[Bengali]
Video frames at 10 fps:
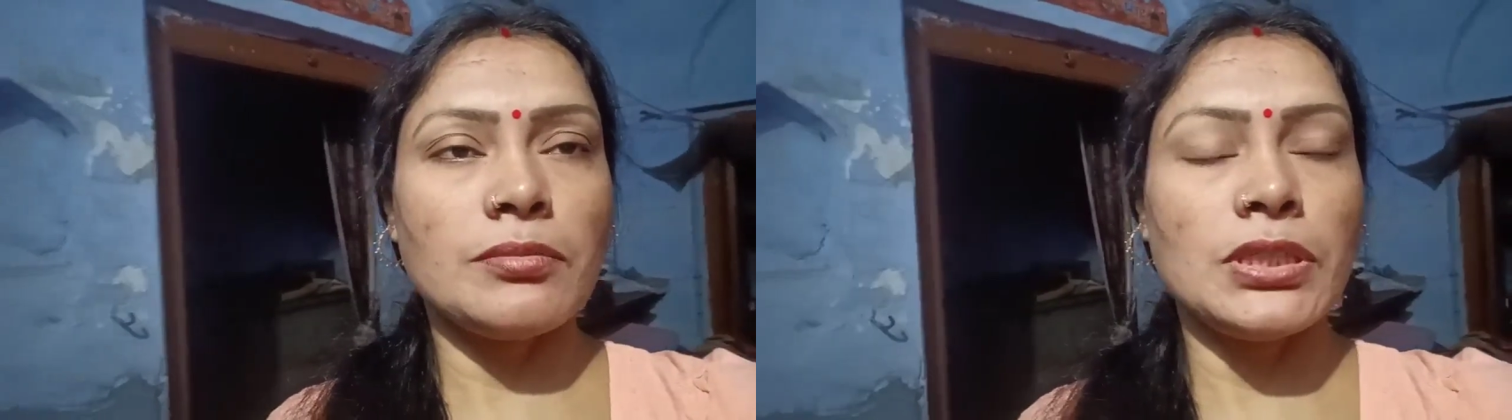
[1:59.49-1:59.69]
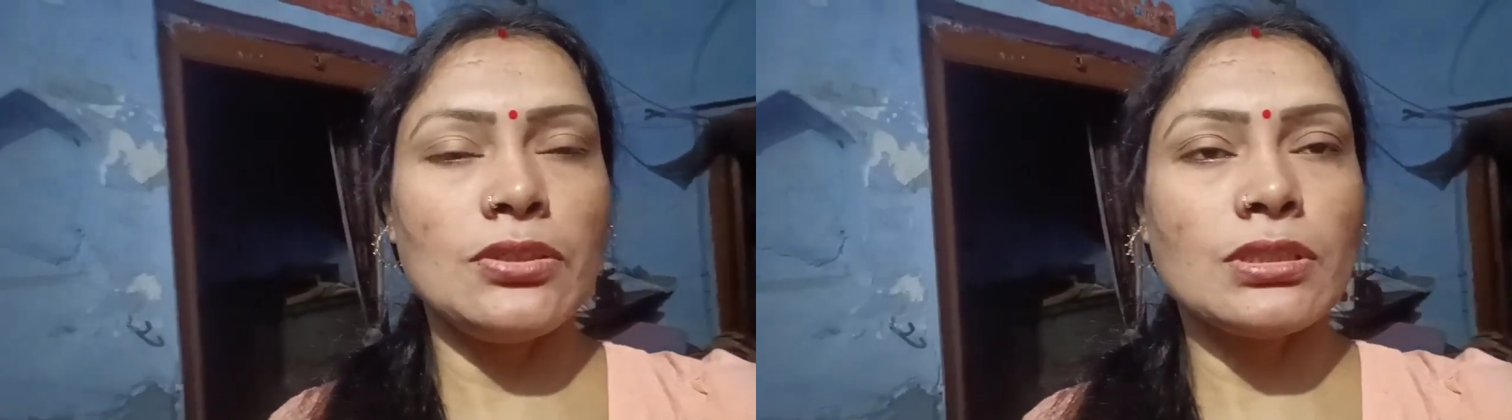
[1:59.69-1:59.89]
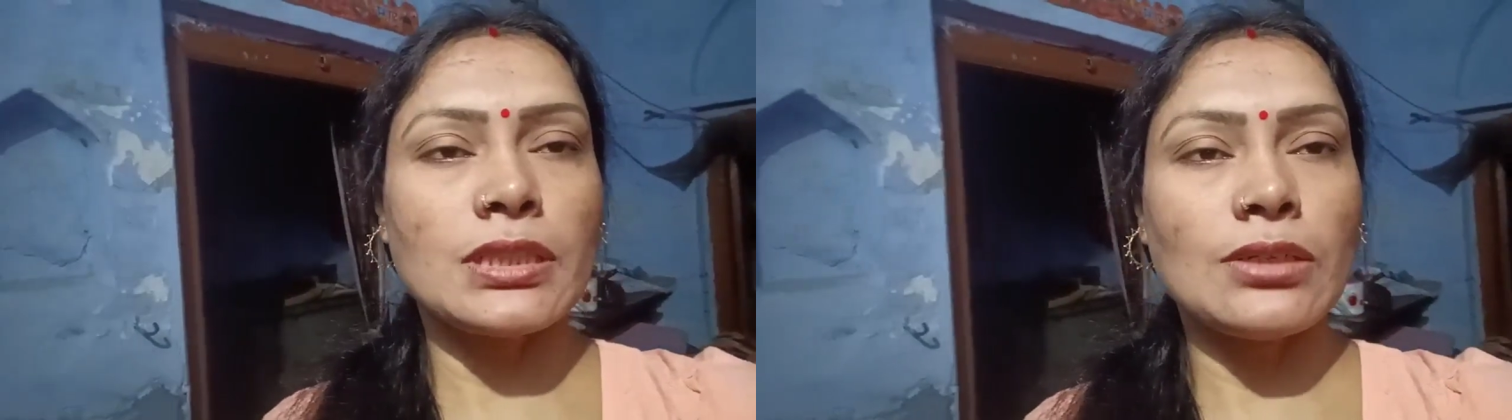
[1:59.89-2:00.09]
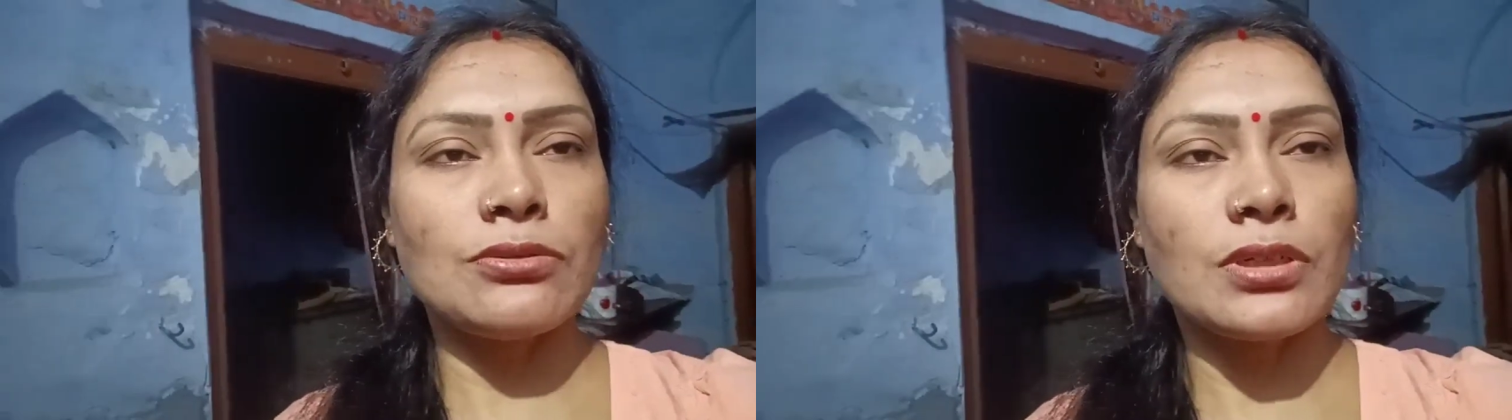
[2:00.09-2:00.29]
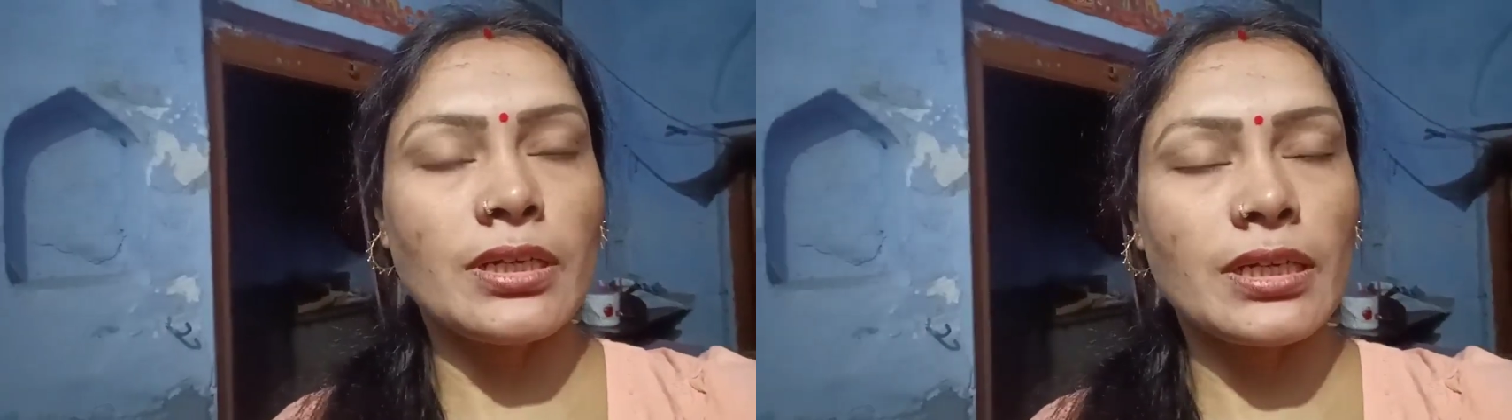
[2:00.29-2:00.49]
ভিডিও চালু
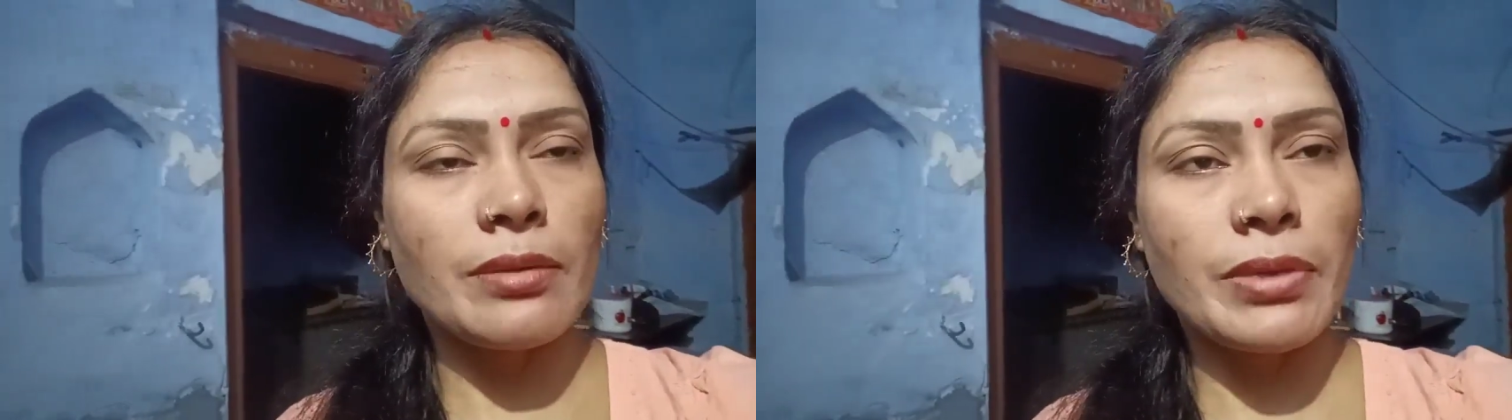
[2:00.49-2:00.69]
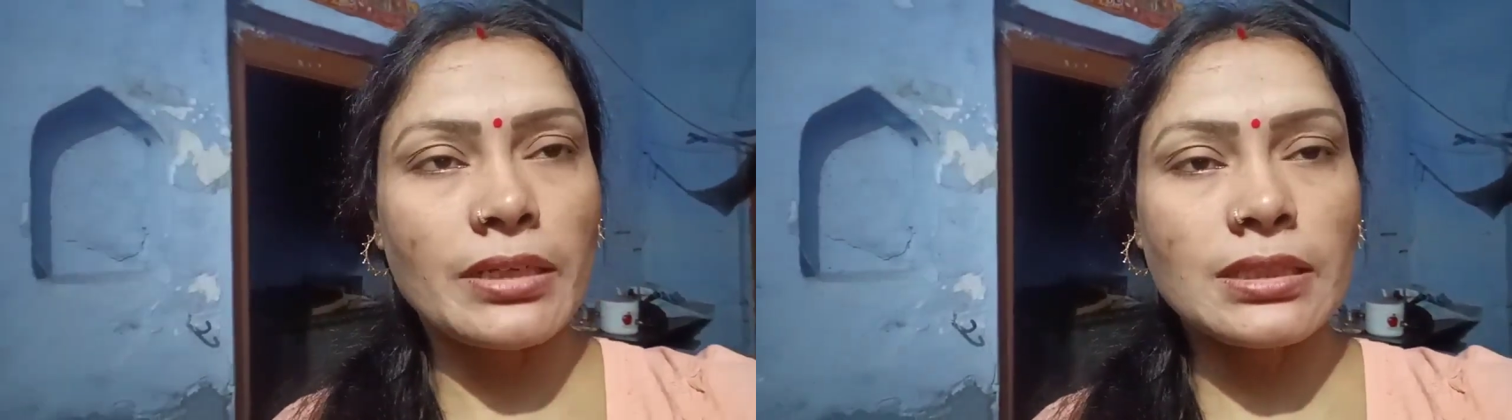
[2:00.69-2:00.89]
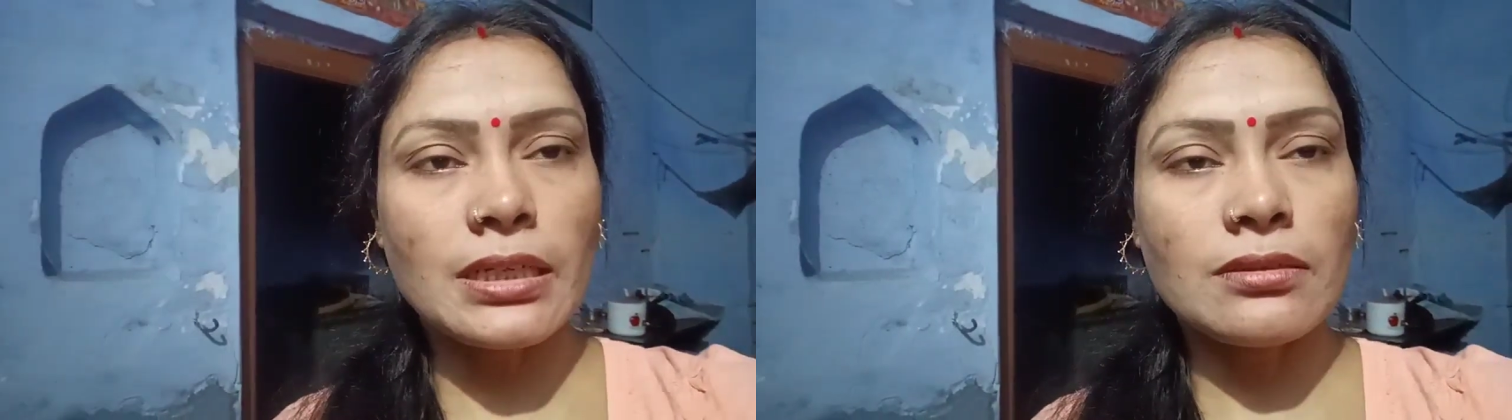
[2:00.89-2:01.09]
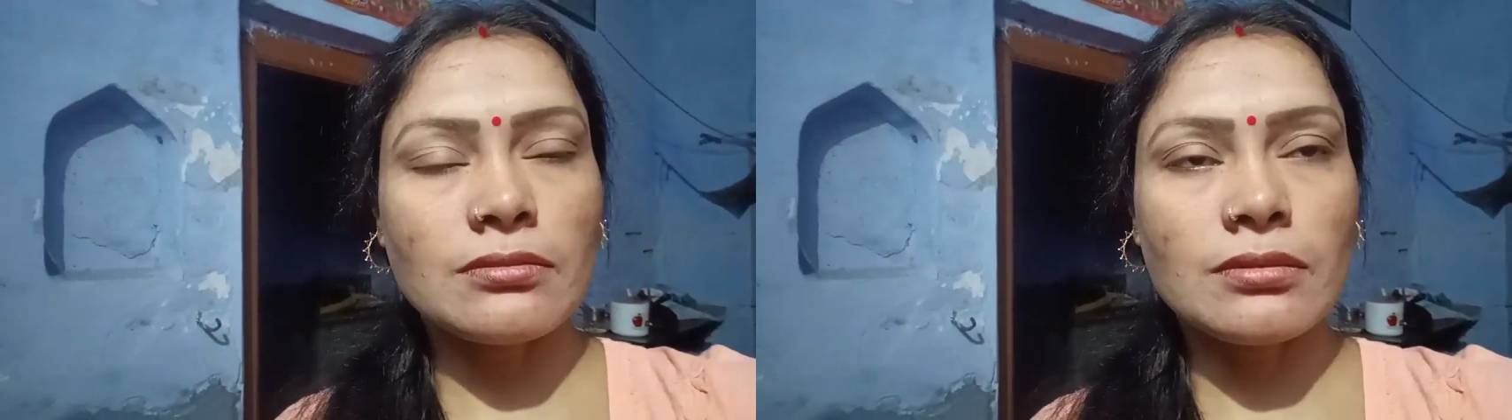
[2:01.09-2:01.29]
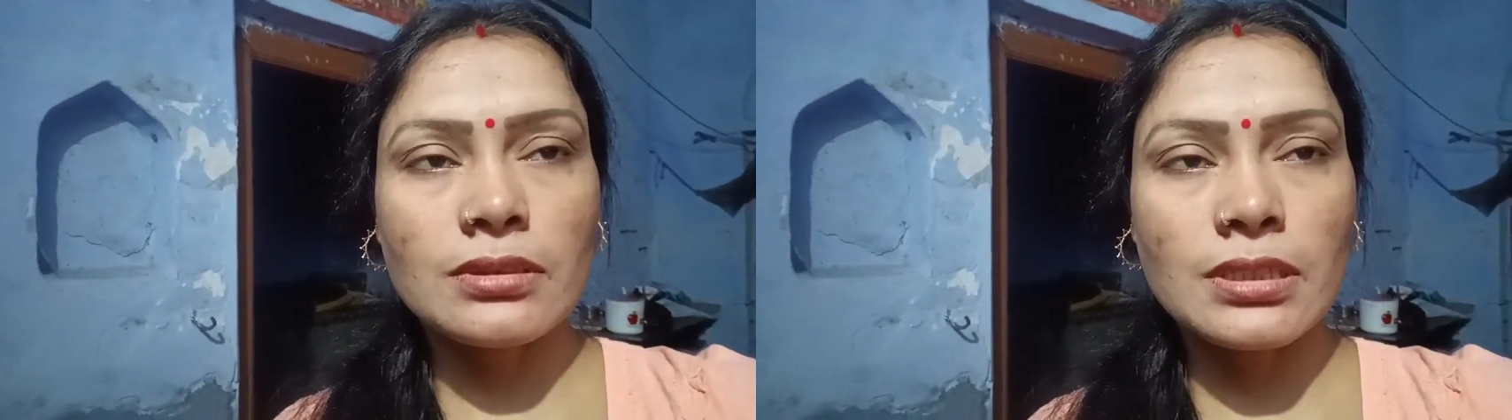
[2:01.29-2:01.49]
করে রেখে ব্যাগ
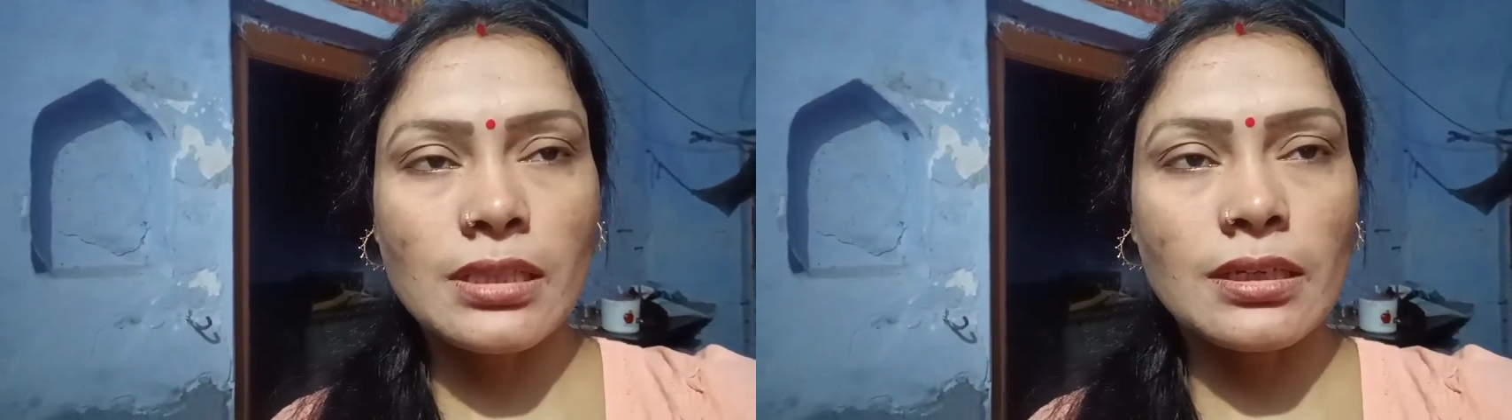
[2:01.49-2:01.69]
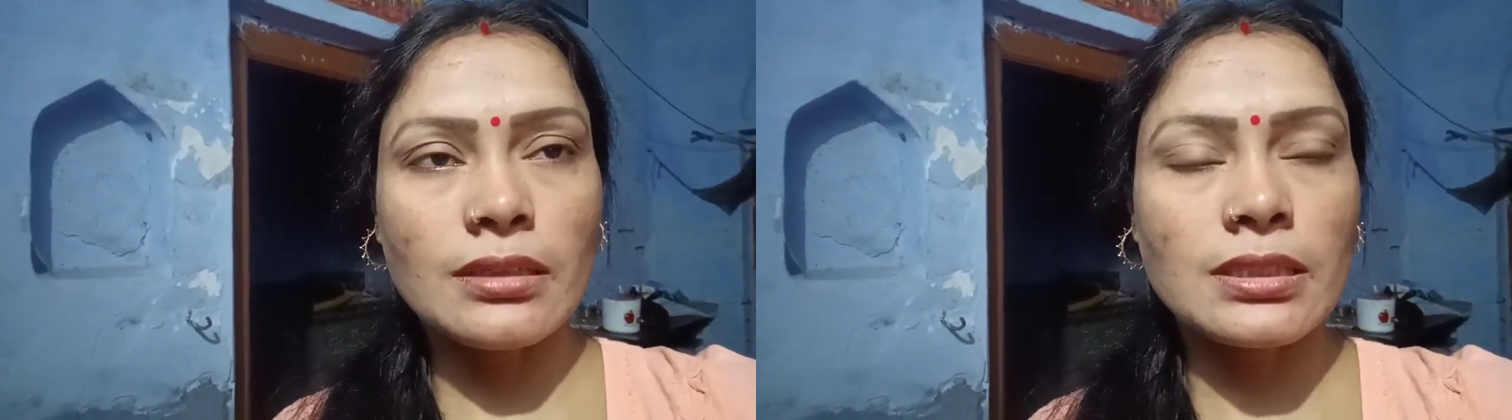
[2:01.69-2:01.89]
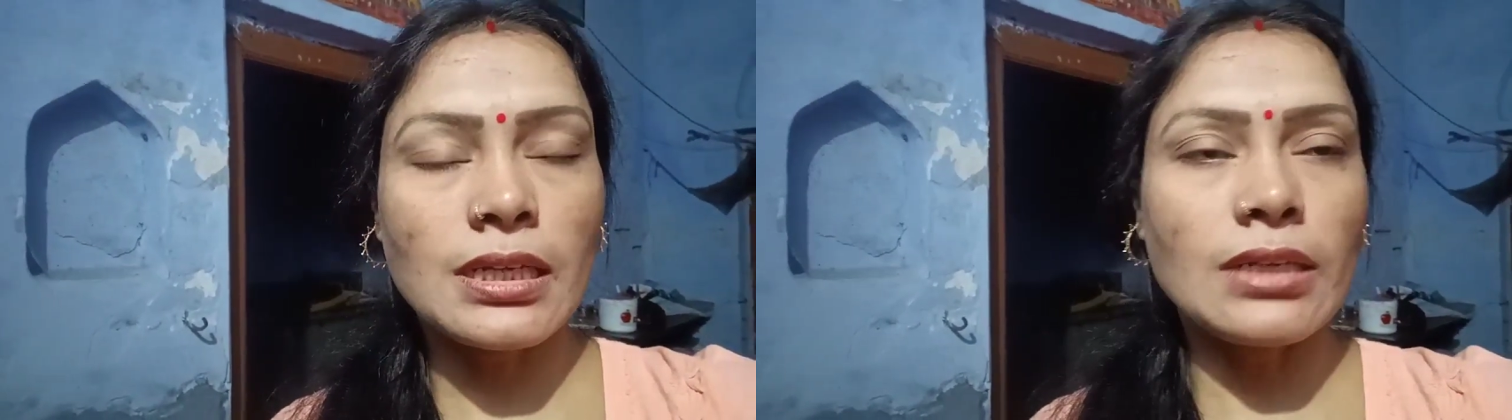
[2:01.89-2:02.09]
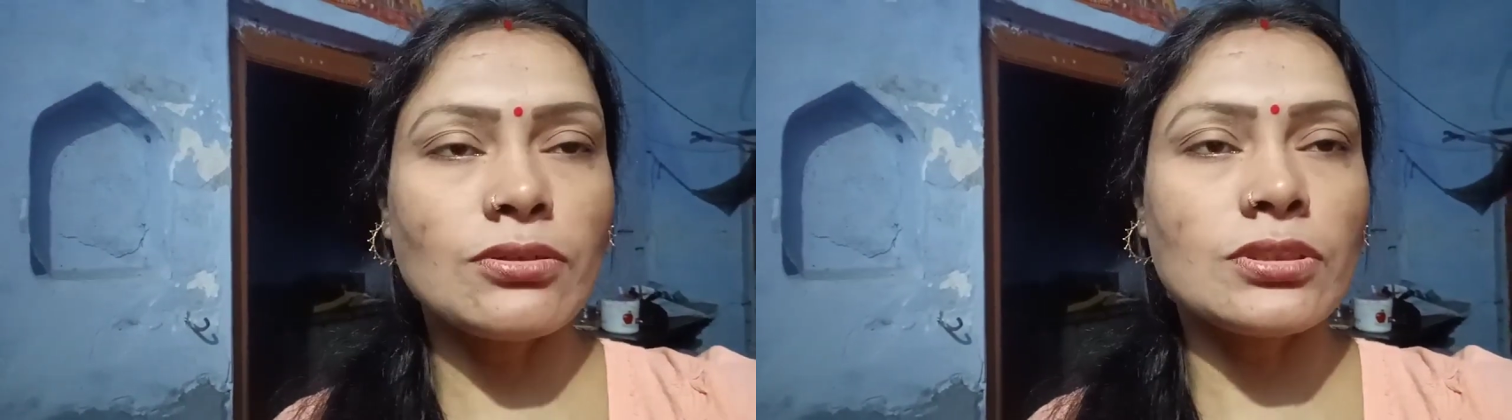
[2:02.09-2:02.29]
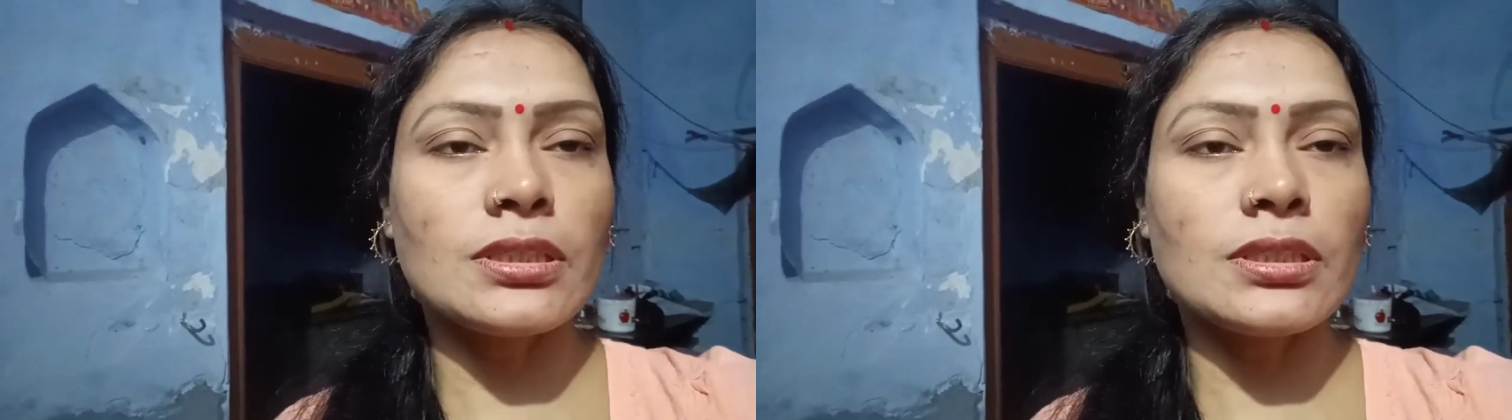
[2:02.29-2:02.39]
সেলাই করতে